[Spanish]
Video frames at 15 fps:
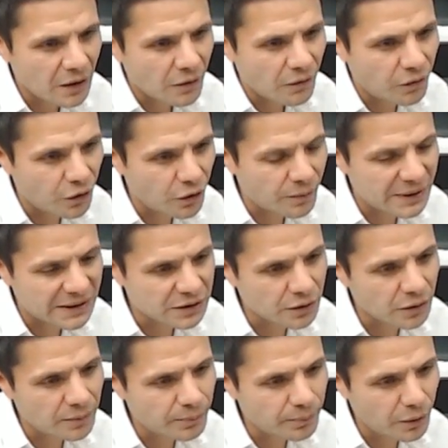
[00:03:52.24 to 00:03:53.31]

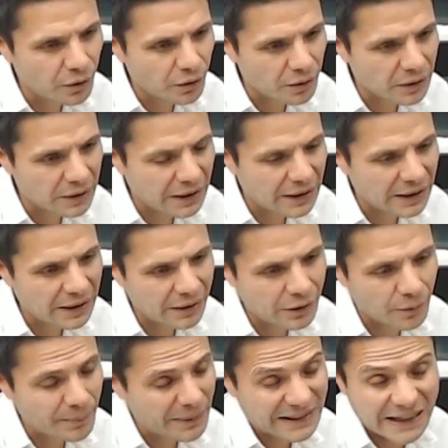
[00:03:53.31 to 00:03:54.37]
Formación por
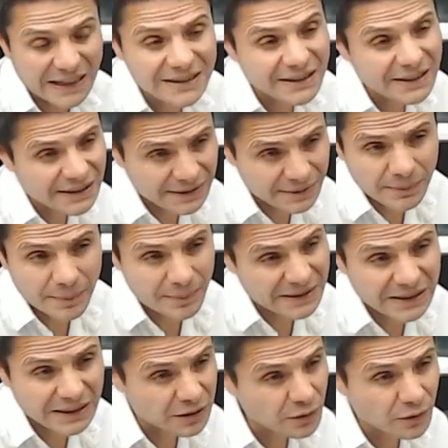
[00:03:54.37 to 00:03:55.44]
competencias, me
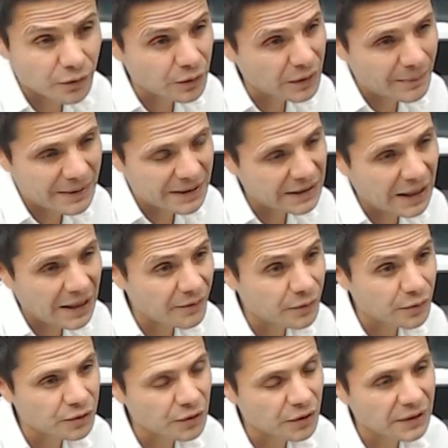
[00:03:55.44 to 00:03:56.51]
parece que eso es fundamental en
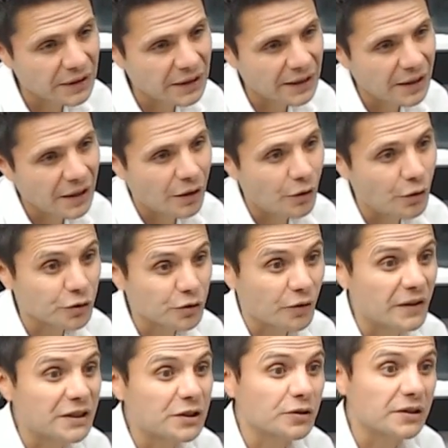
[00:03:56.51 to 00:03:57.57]
función de los
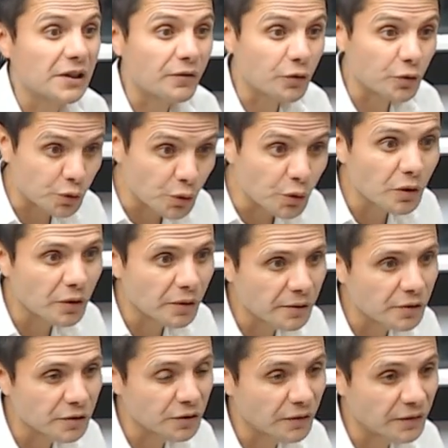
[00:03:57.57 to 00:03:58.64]
oficios del futuro,
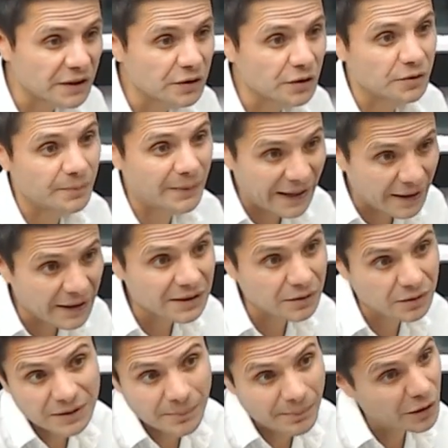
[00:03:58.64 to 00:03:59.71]
los oficios verdes,
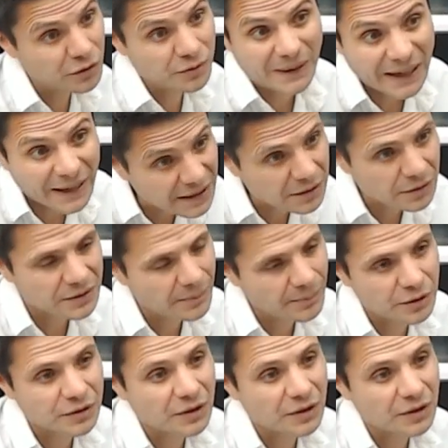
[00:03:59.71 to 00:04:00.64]
los empleos verdes, los empleos